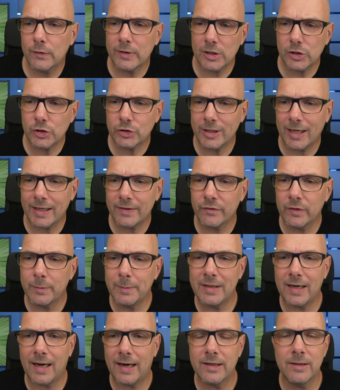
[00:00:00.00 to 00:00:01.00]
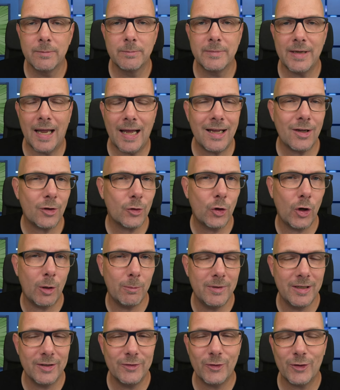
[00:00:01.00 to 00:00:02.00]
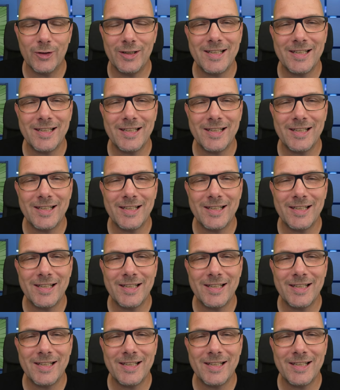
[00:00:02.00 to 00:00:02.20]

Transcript: Und da starten wir mit einem Nachkömmling von